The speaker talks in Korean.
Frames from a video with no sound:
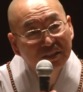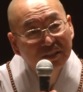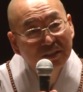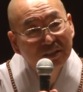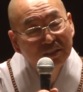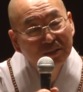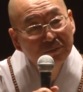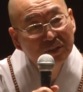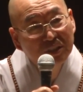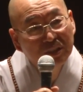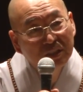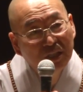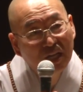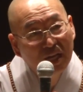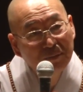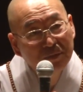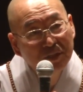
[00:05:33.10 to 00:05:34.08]
그럼
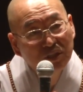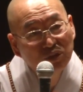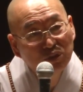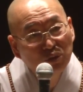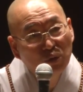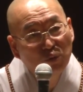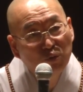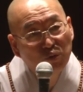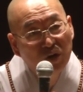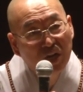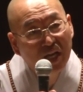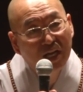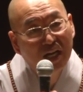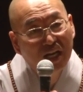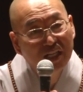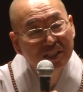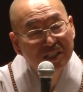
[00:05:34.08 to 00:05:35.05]
들어가면 또
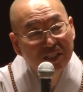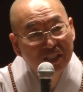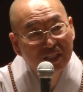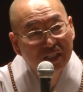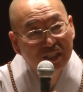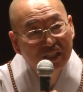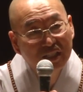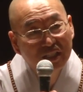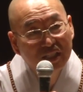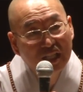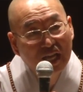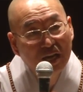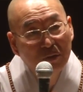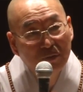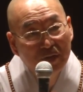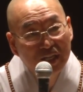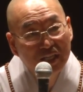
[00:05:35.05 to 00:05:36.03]
굴레가 같이
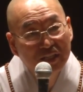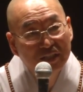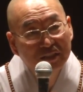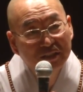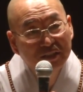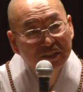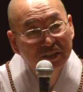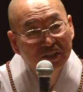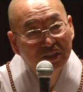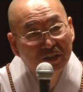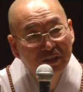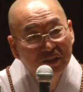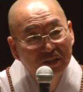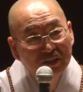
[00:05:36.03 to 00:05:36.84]
따라와 있거든요.